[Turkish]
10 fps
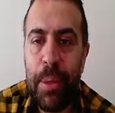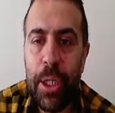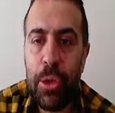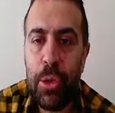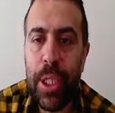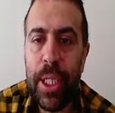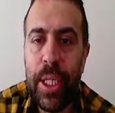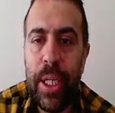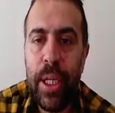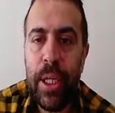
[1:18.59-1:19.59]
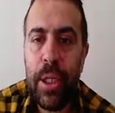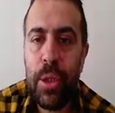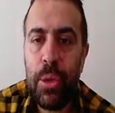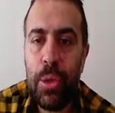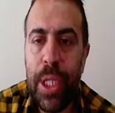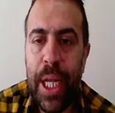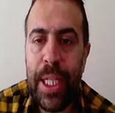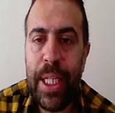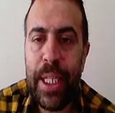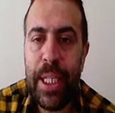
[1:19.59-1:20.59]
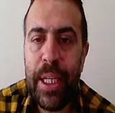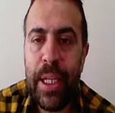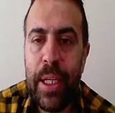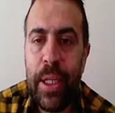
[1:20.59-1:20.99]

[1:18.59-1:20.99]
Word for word: Bak şuradaki güzeldin,